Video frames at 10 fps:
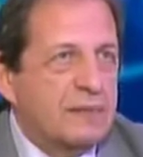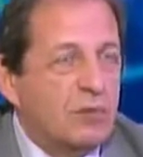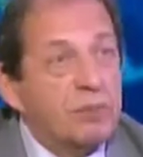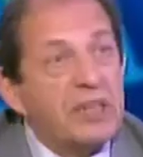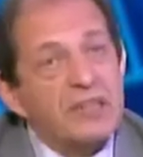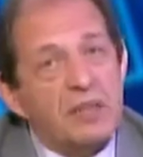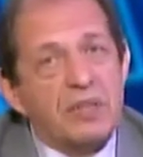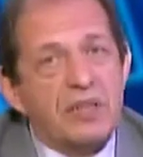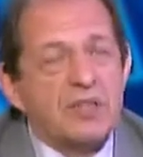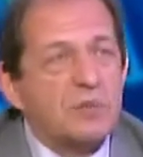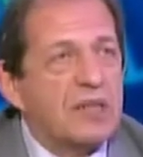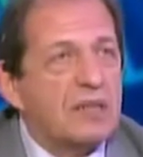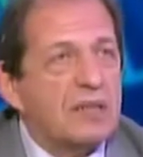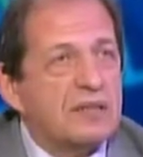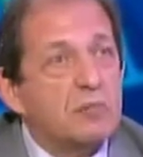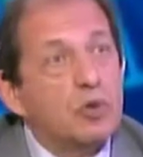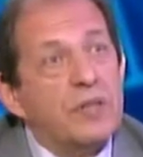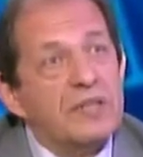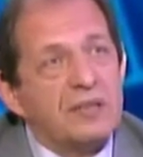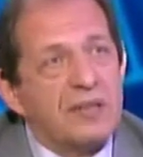Bu paniği bir kesmek lazım.
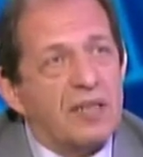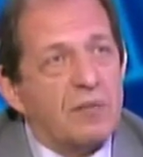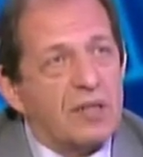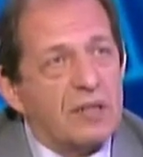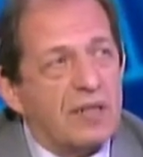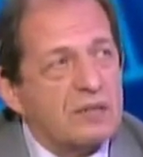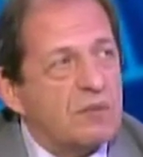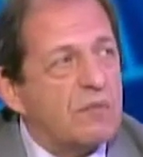Güveni sağlamak lazım